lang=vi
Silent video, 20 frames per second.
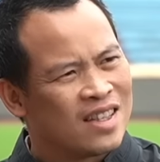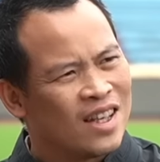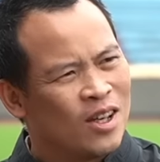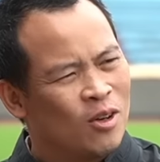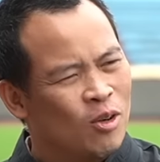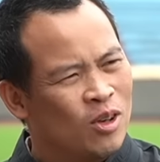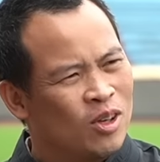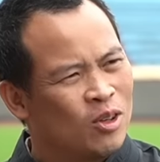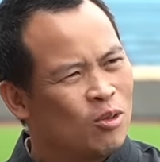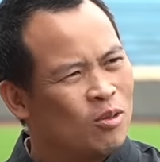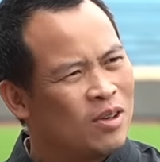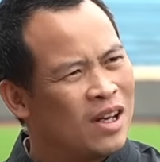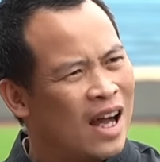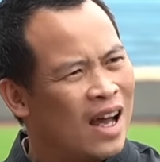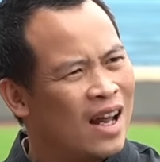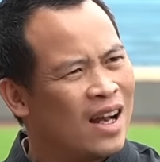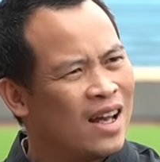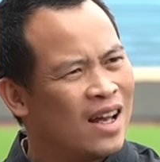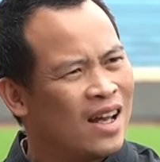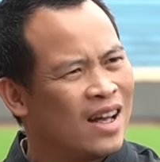Seoul cũng
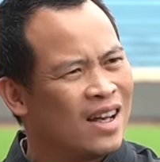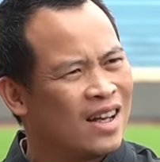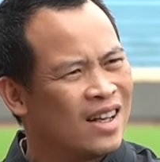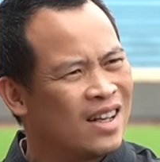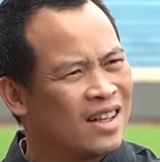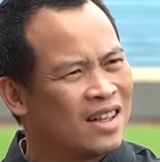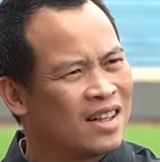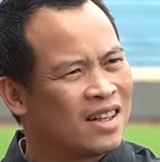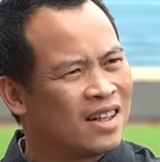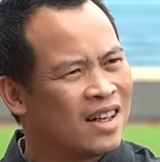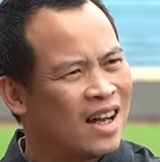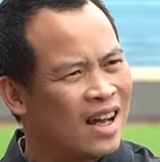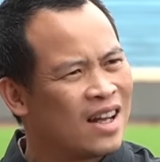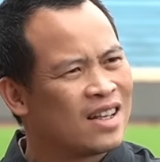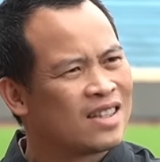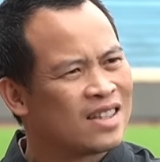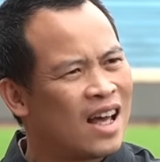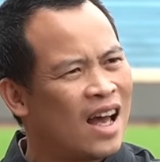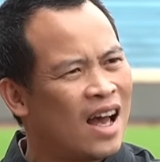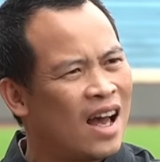khá là khá
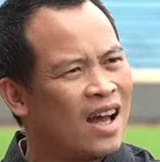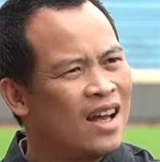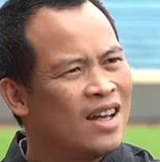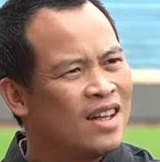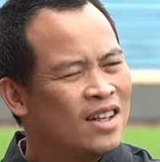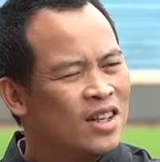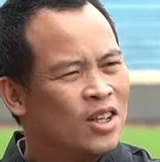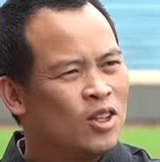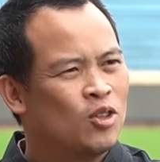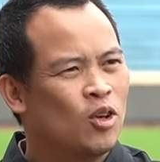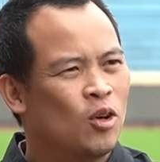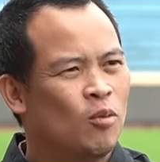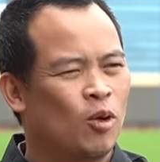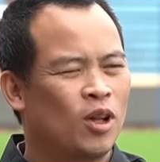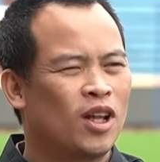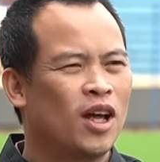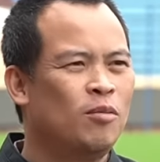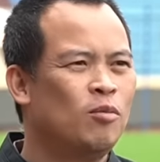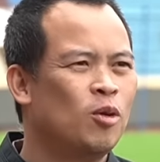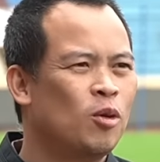là xa. Rồi
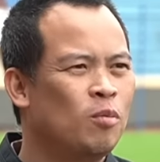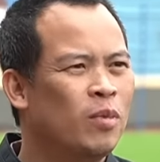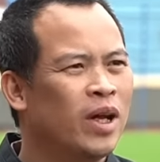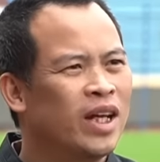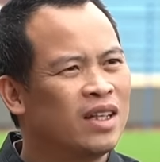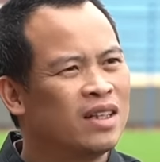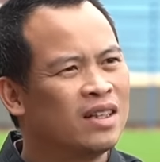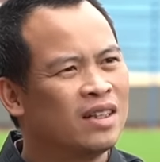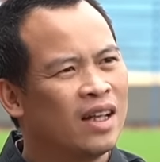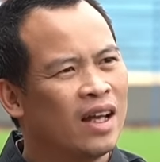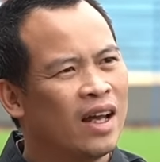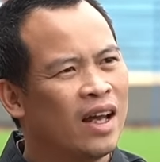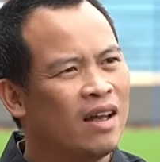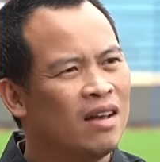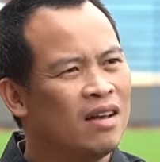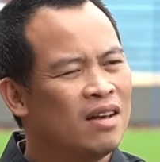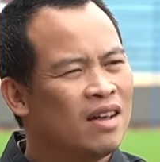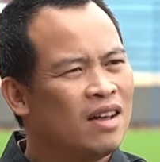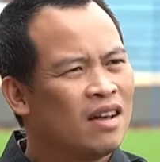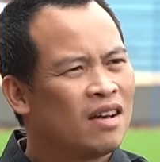một thân một mình như thế.
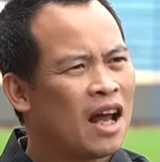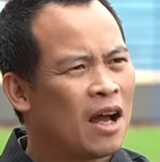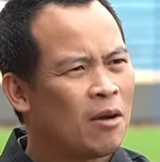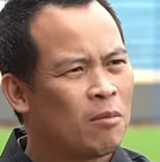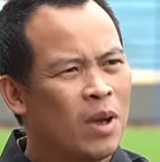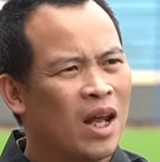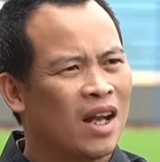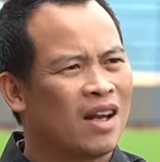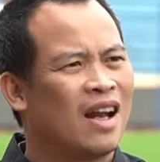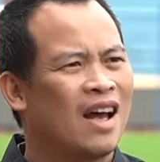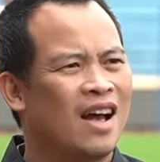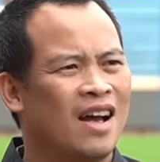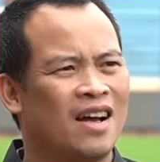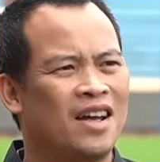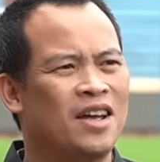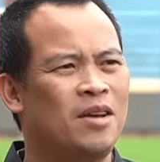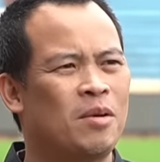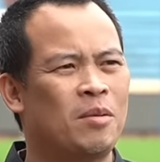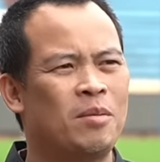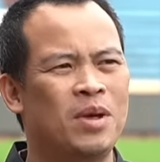Đặc biệt là
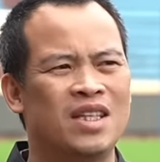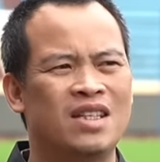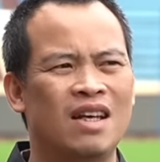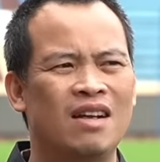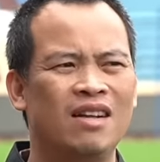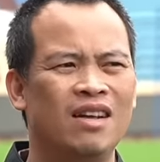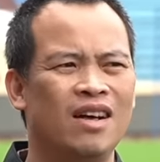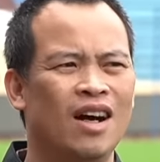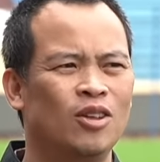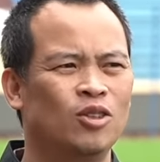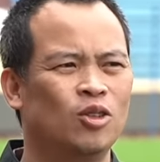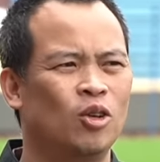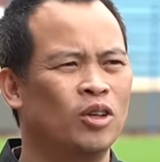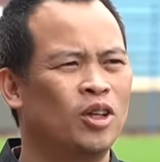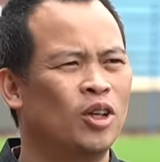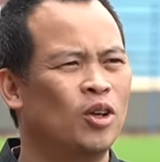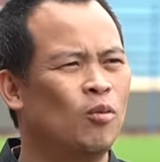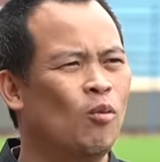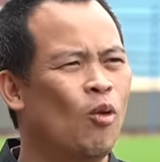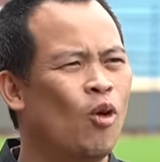khi mà bị chấn thương rồi
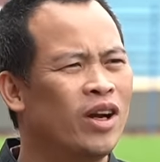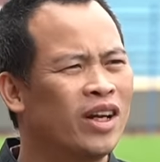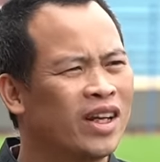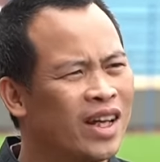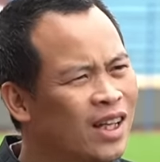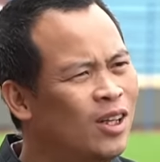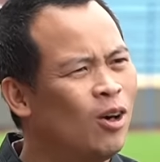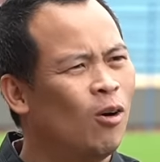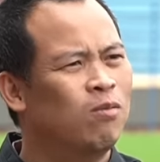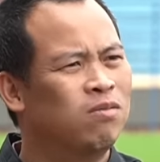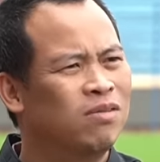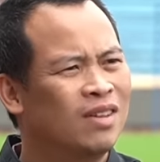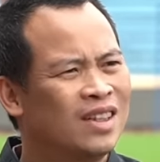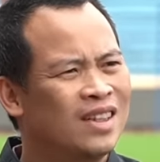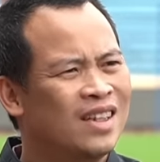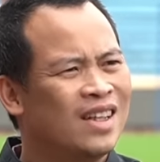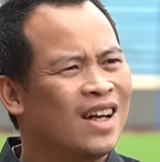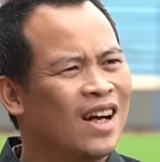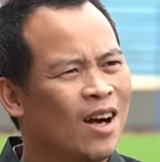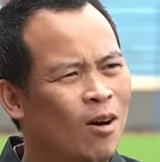thì nó buồn kinh khủng.
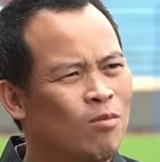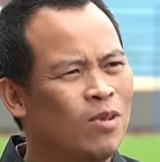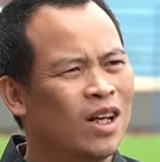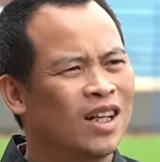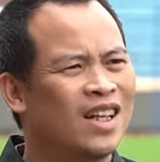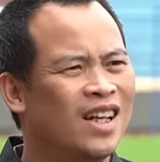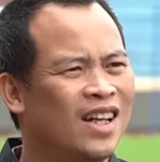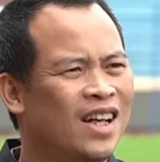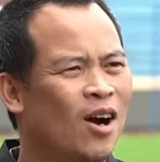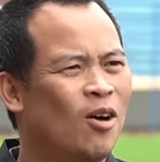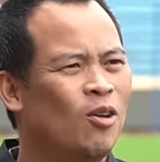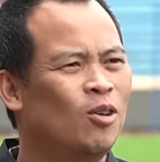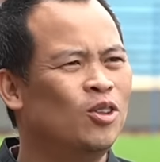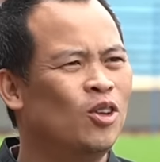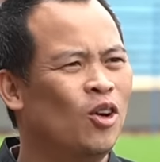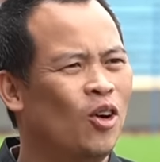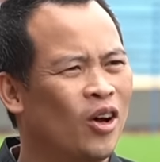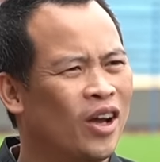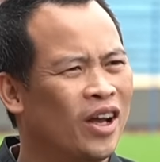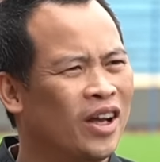Không được thi đấu
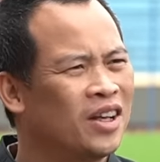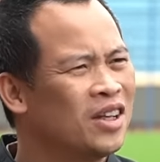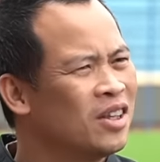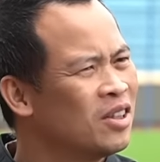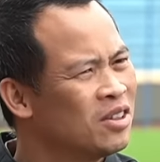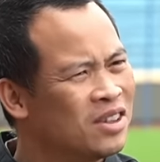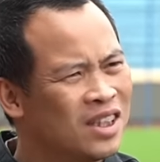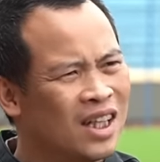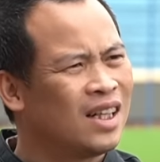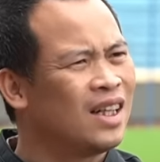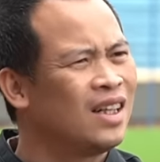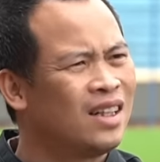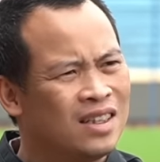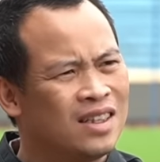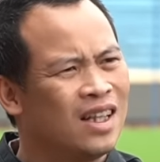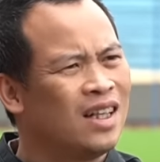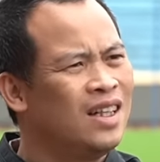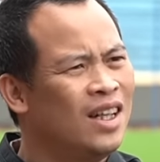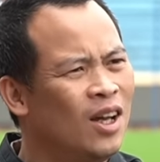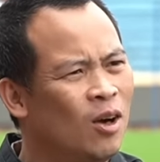rồi rất
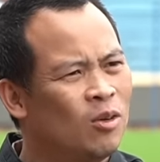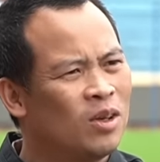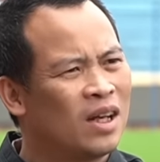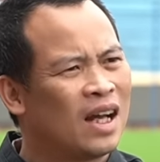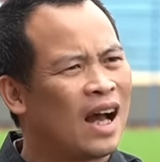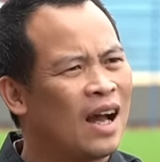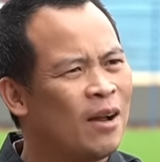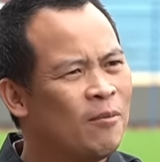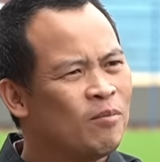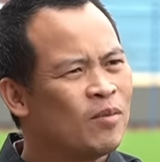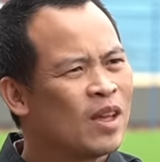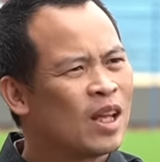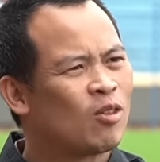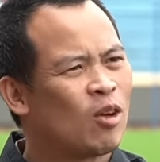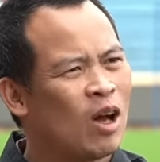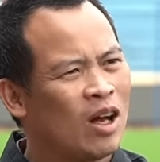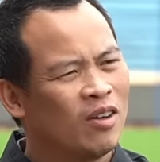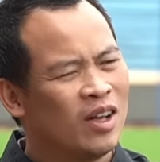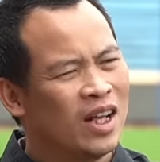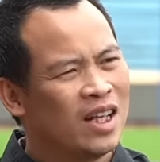rất nhiều những cái.
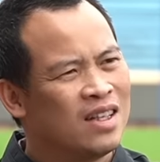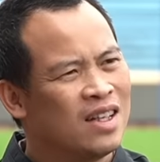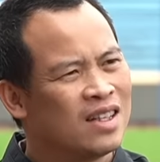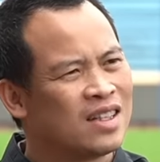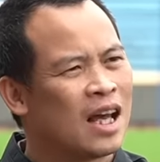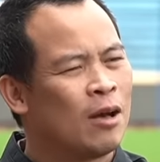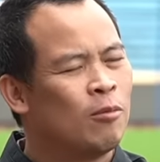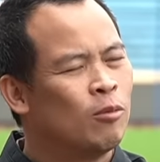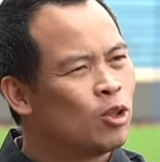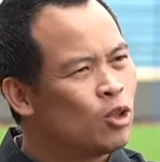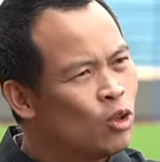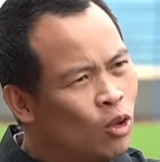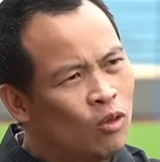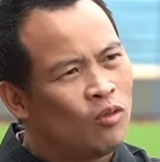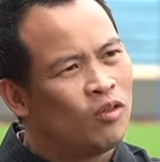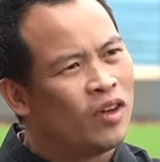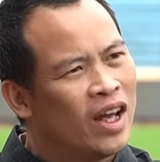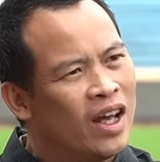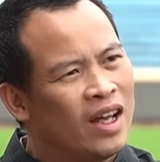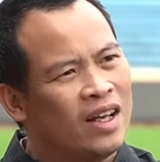Toàn có thể chia sẻ một chút
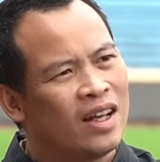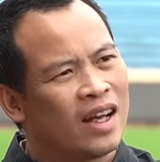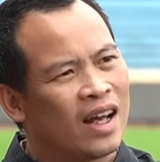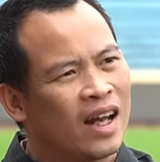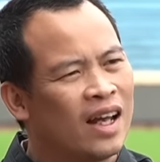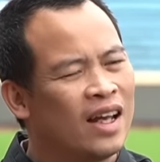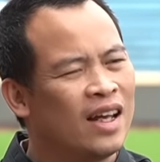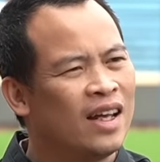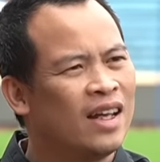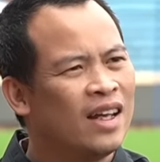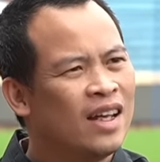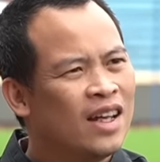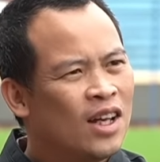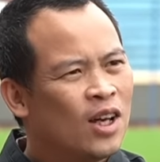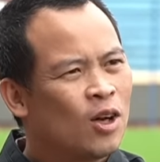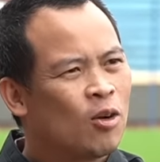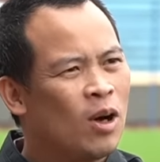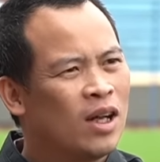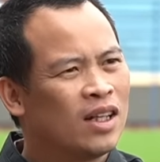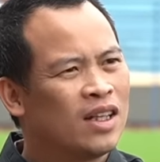về những cái
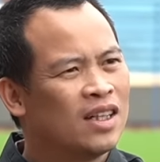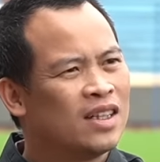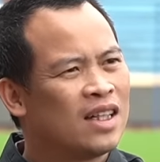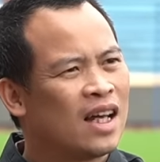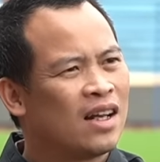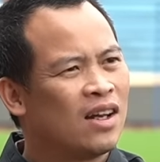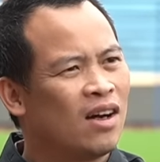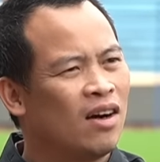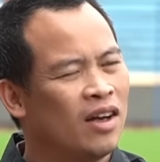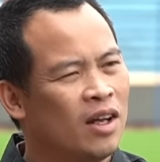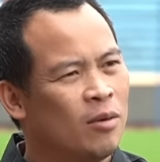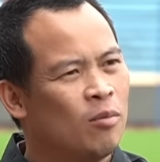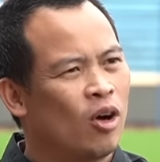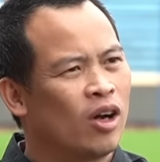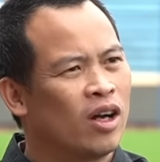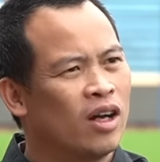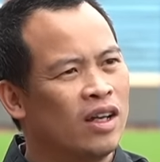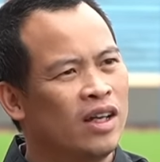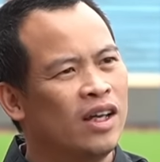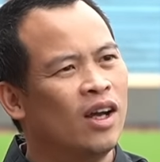quãng thời gian đó để
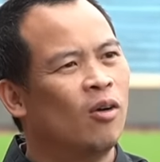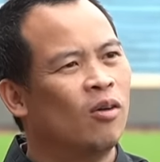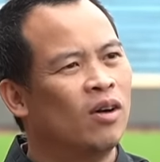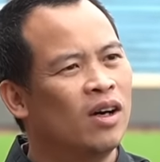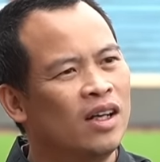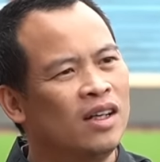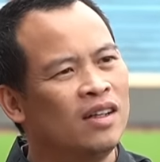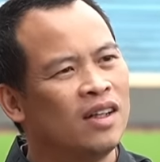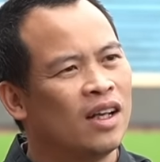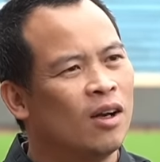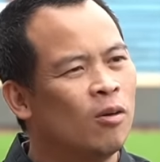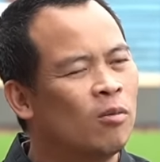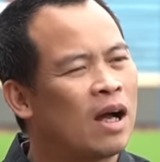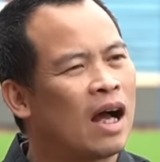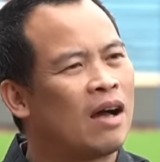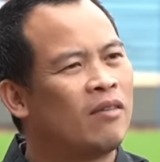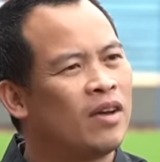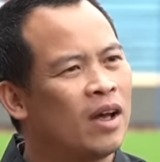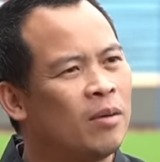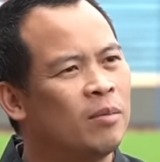mọi người hiểu hơn, để đồng
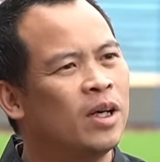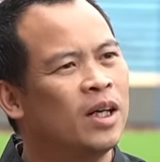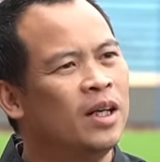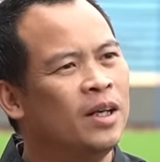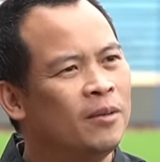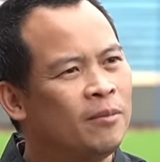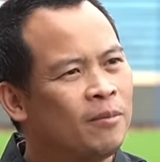cảm với em hơn.